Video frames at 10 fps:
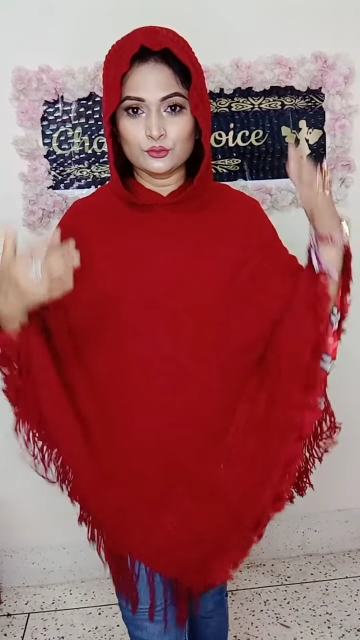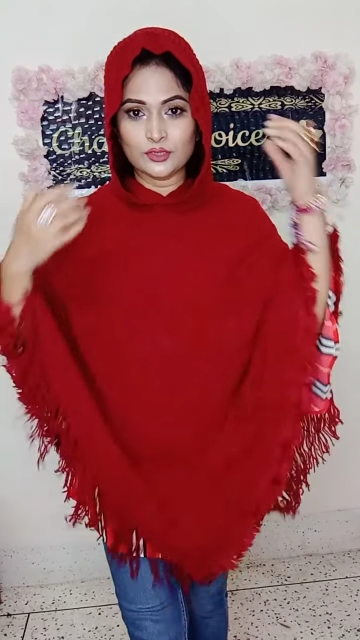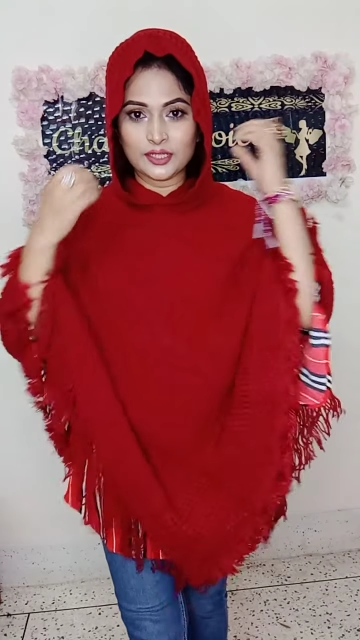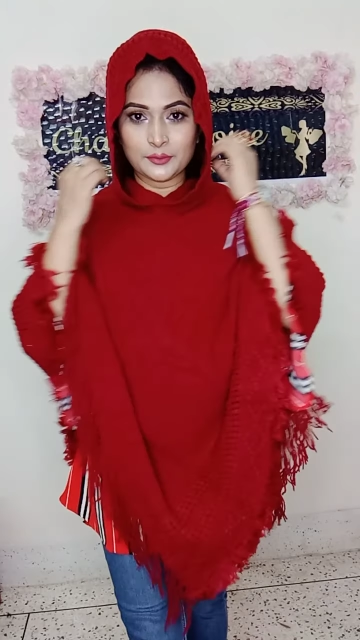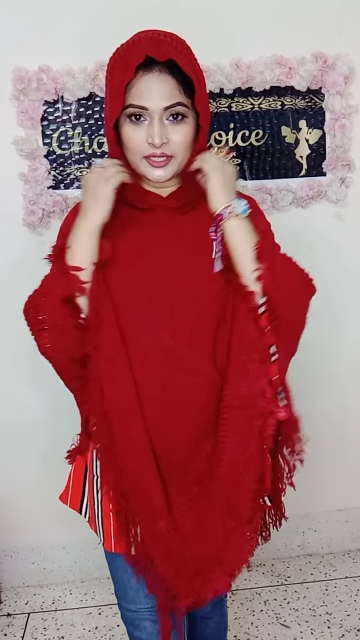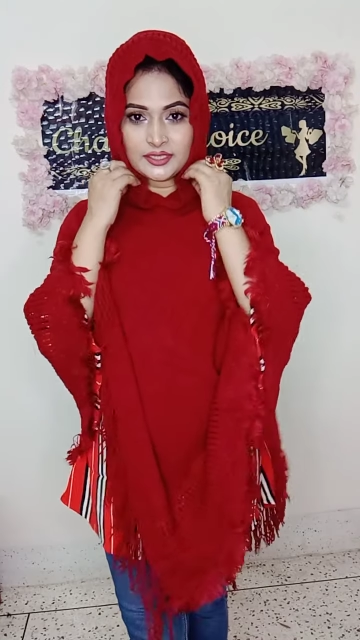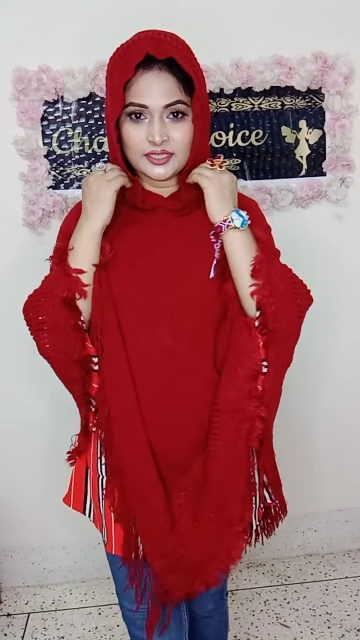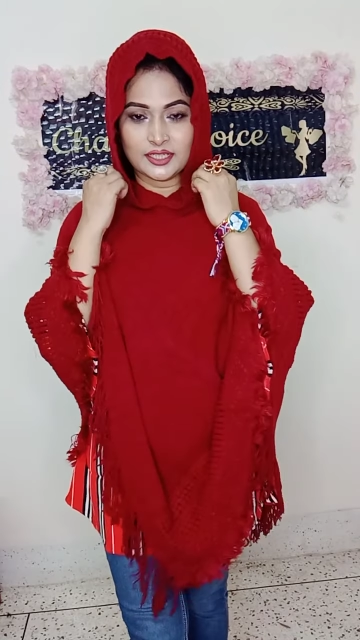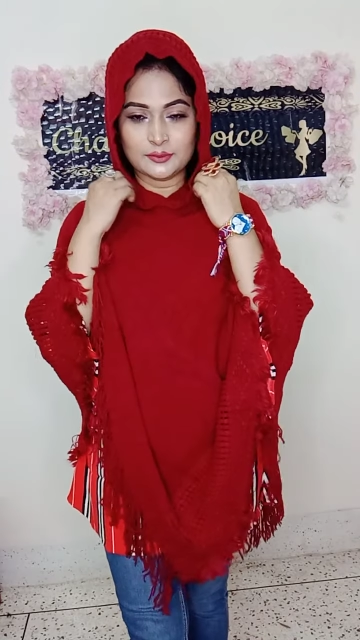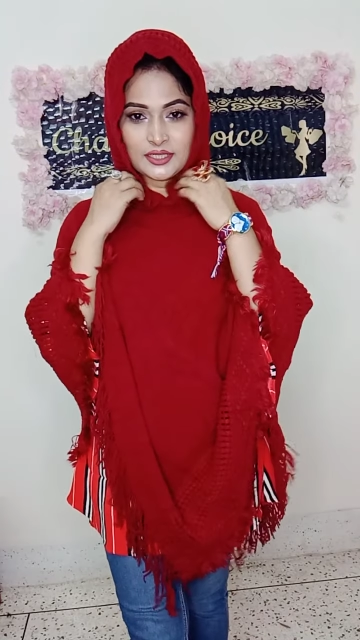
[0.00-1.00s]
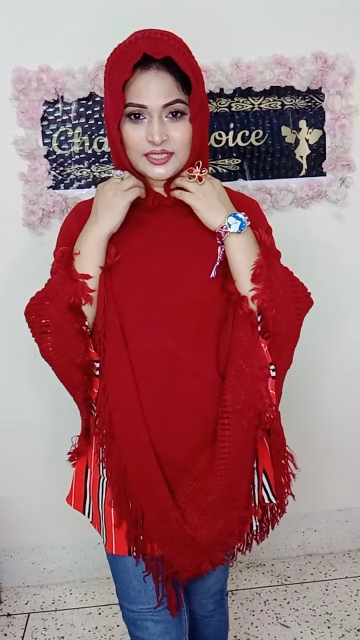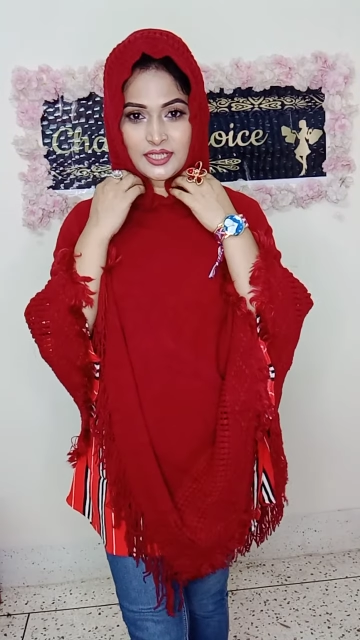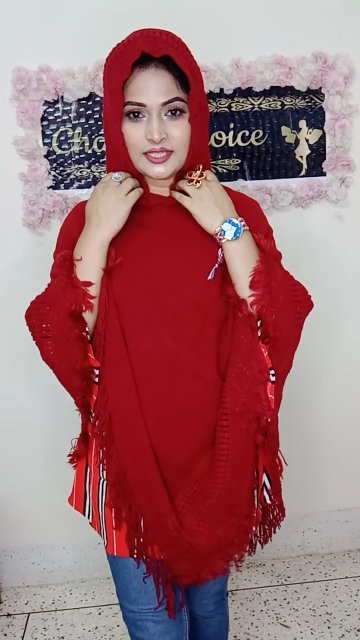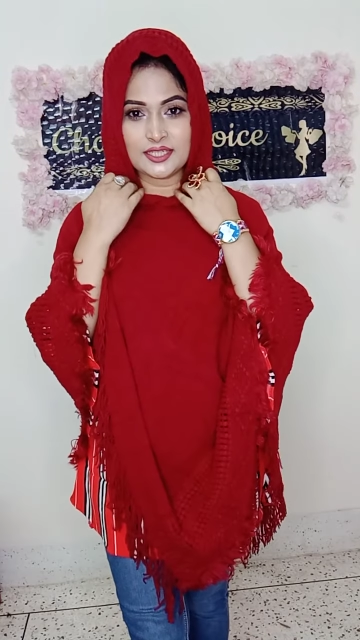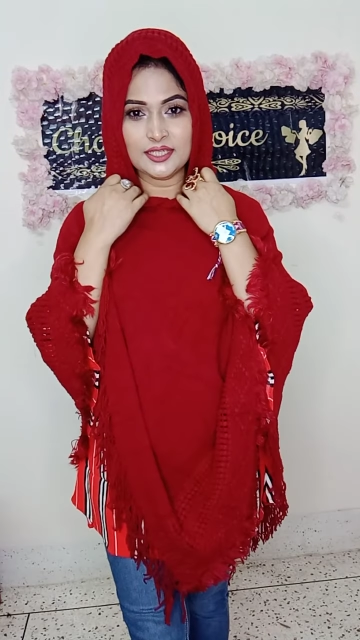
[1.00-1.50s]
উলের ম্যাটেরিয়ালের মাঝে
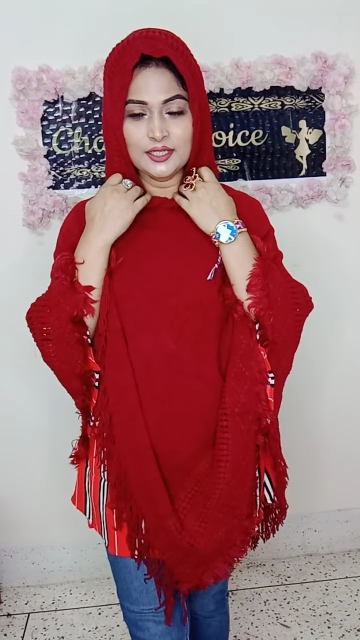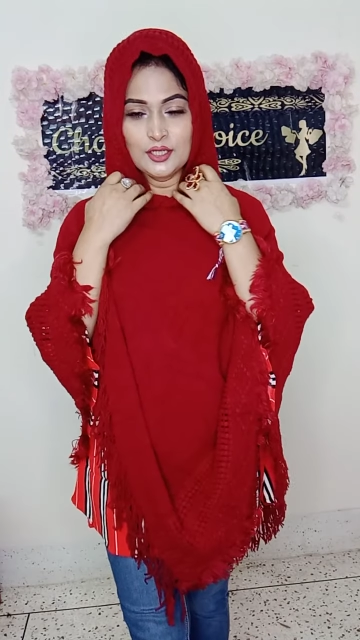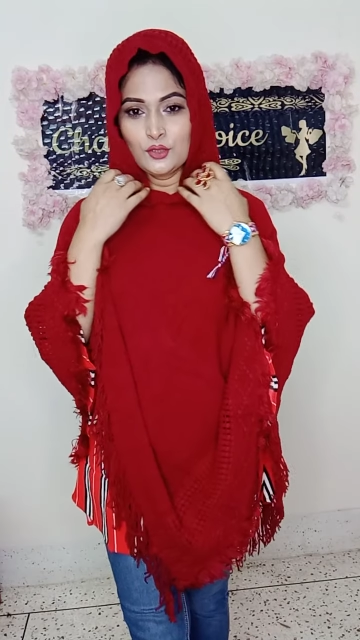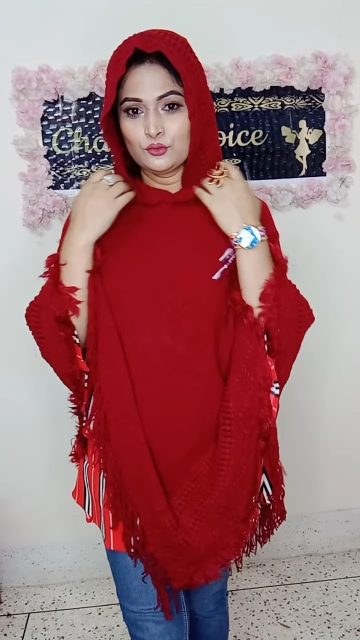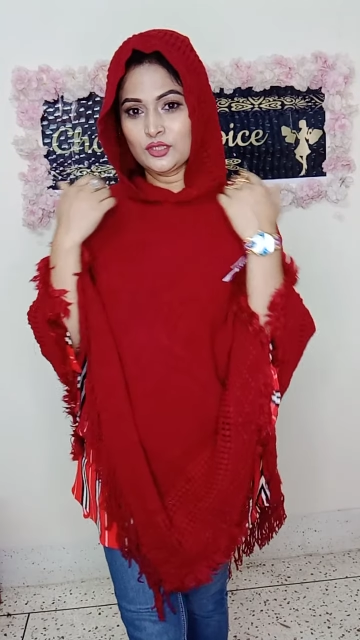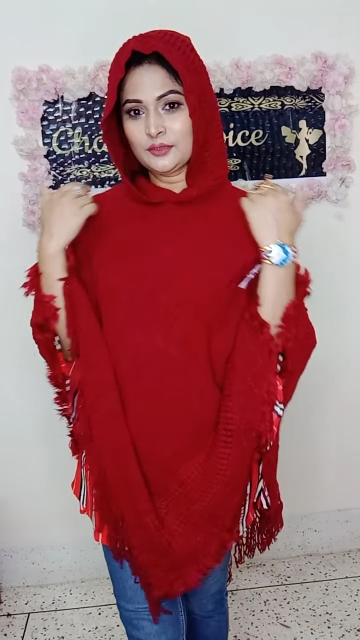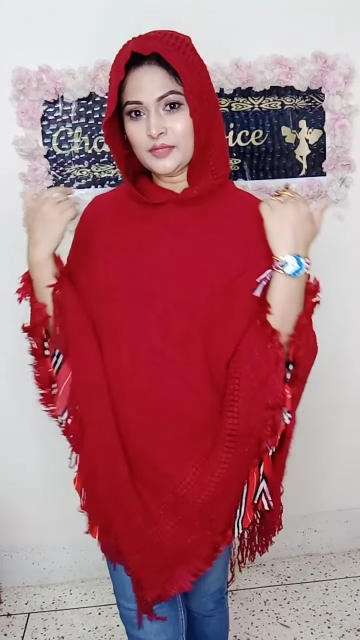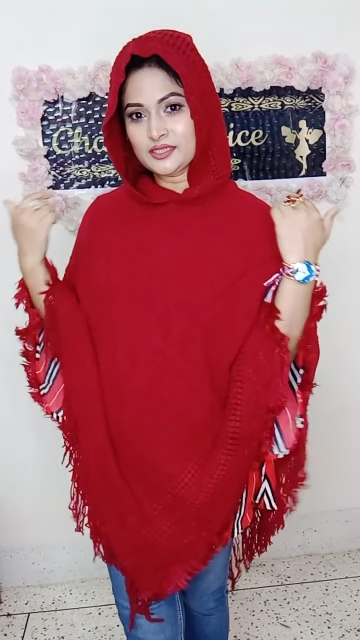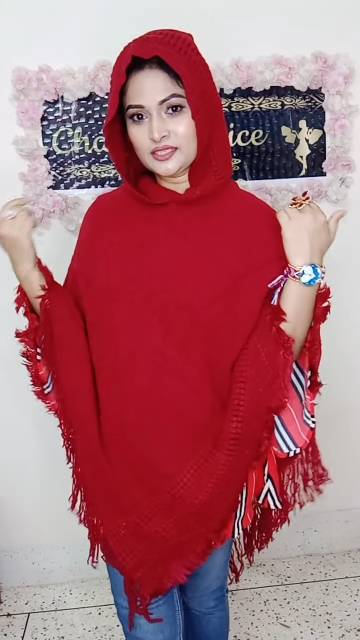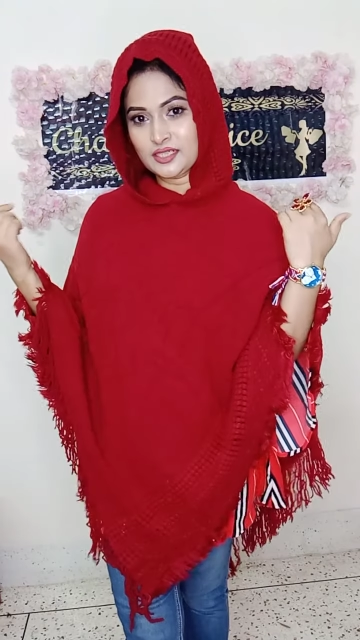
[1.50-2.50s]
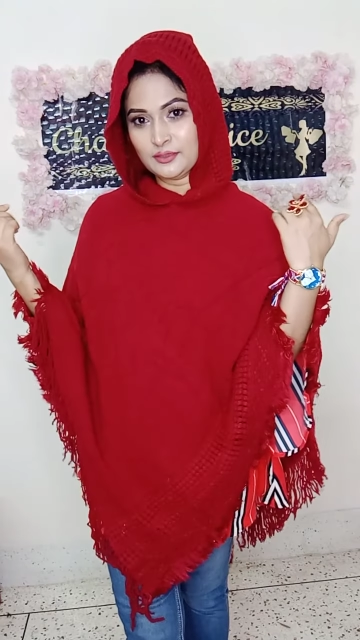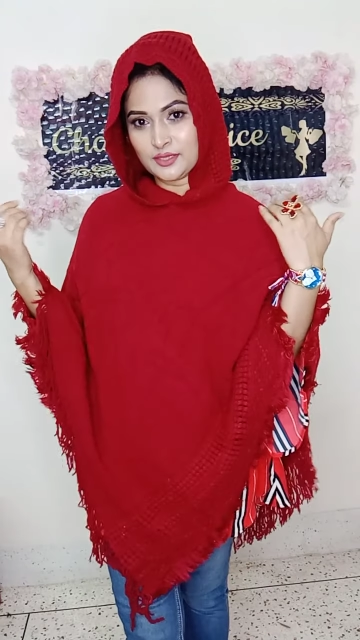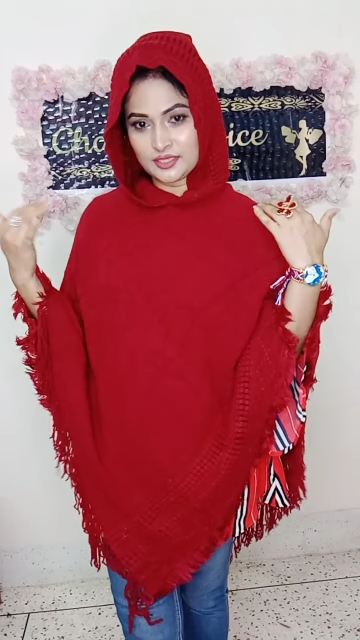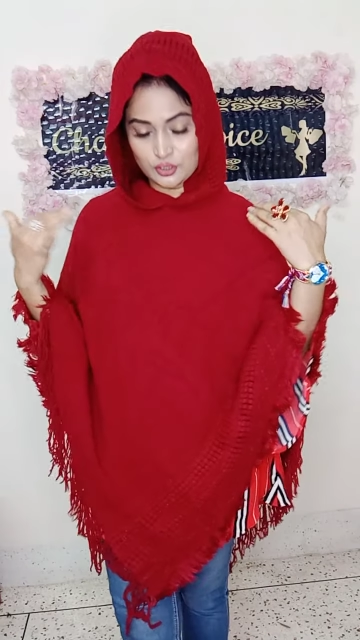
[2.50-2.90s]
আছে উলেন ম্যাটেরিয়ালের মাঝে